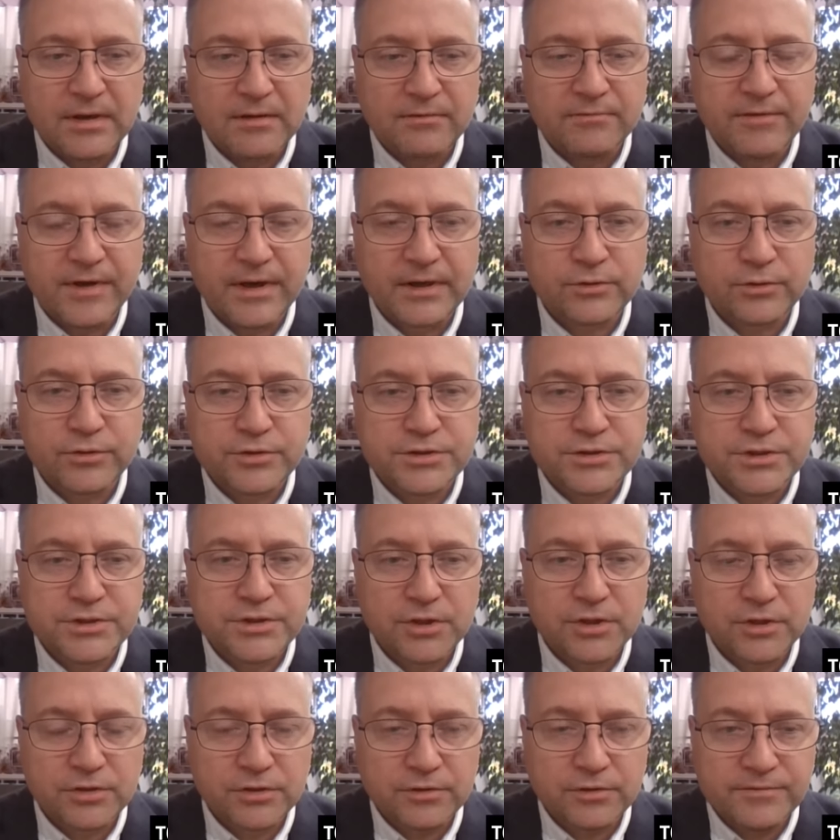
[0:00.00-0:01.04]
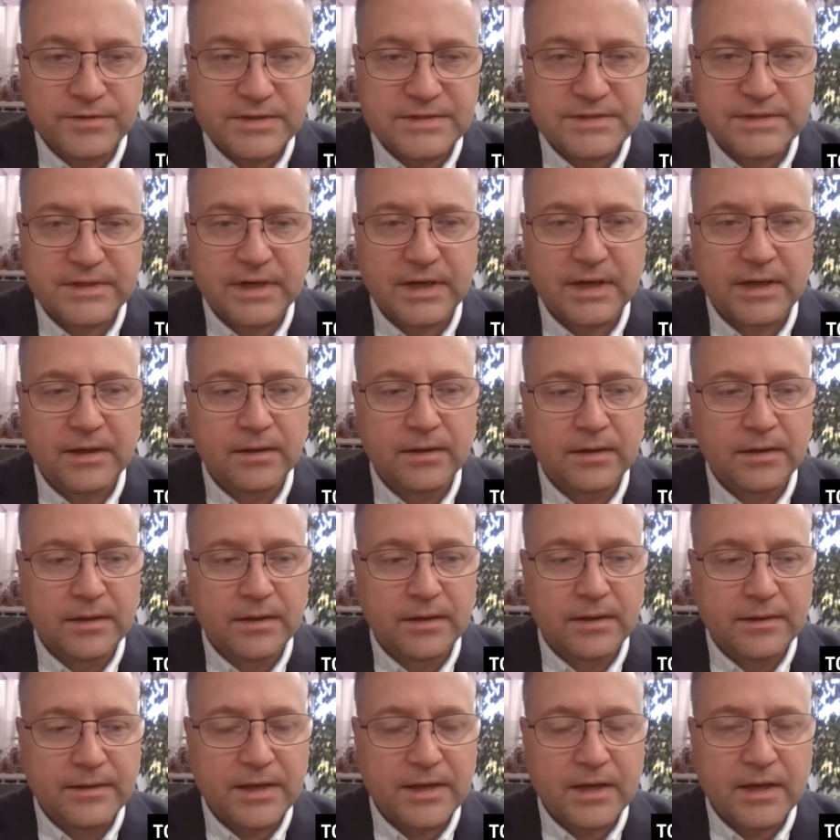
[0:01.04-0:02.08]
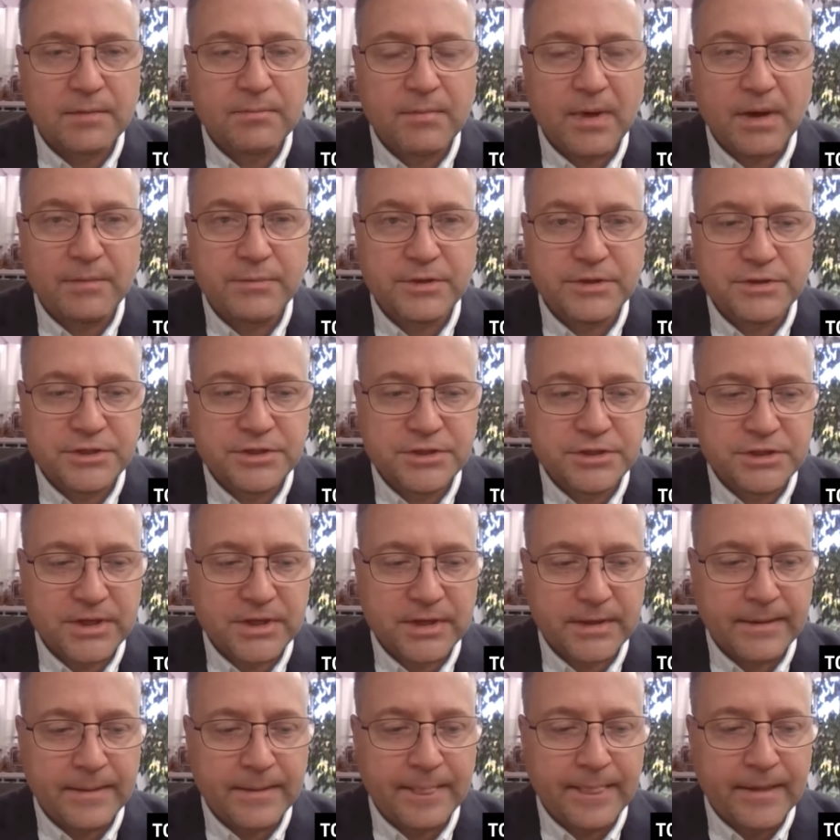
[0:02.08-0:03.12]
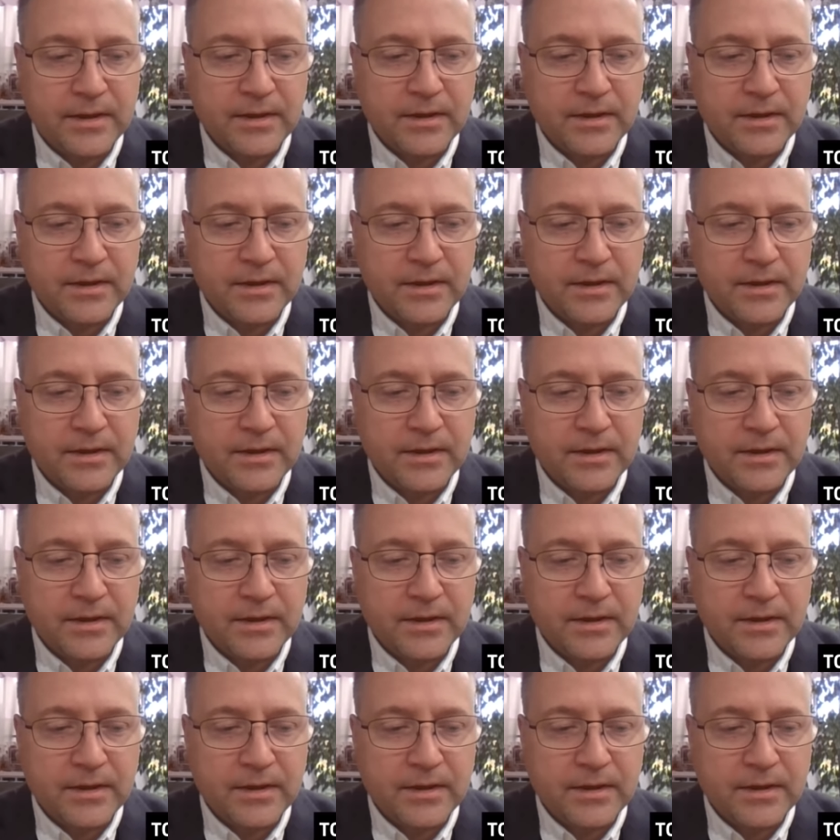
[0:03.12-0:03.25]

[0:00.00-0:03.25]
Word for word: wartości środowiska, jakie mamy dzisiaj.